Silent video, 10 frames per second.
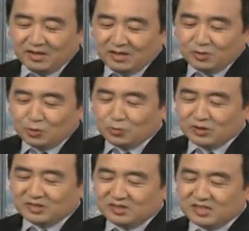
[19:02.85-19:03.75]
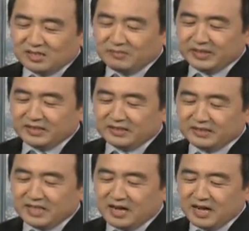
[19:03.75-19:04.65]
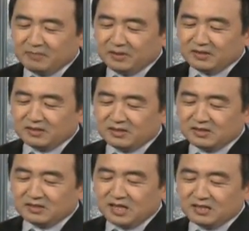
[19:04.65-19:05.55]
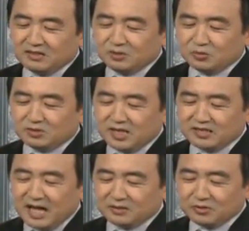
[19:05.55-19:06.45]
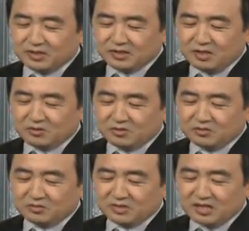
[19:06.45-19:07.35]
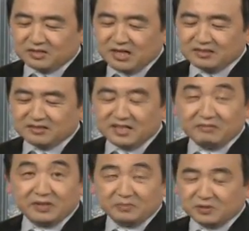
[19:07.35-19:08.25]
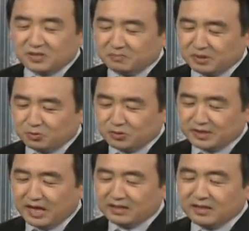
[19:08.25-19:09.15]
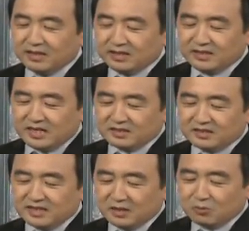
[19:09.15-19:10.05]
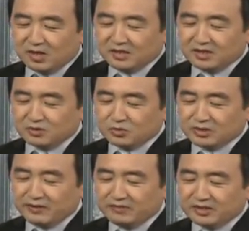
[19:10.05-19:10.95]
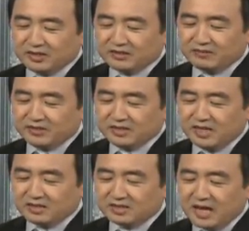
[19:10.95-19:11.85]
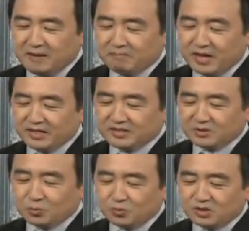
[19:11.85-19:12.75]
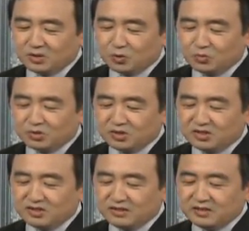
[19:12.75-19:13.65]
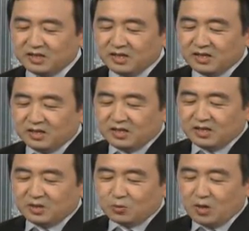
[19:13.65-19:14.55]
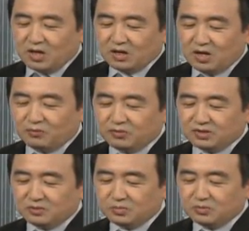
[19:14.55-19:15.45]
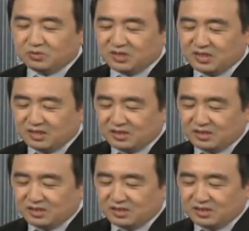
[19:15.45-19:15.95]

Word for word: 中国资深的媒体人杨海鹏和山中山大学的教授张志安在微博上评论讲，央视在管理上出现问题，认为央视安排姓郭的同时任呃，广告负责部的